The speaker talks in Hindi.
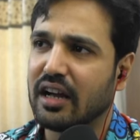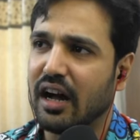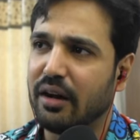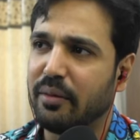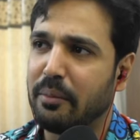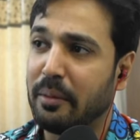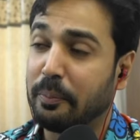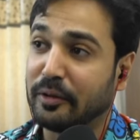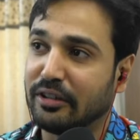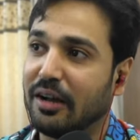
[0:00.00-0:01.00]
कहा बाबा
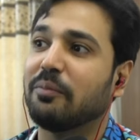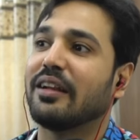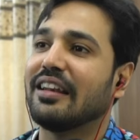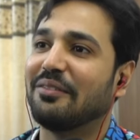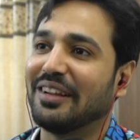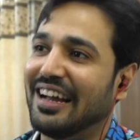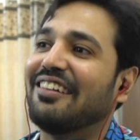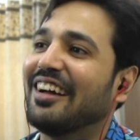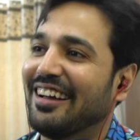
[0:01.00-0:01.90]
पेशाब करना मना हुआ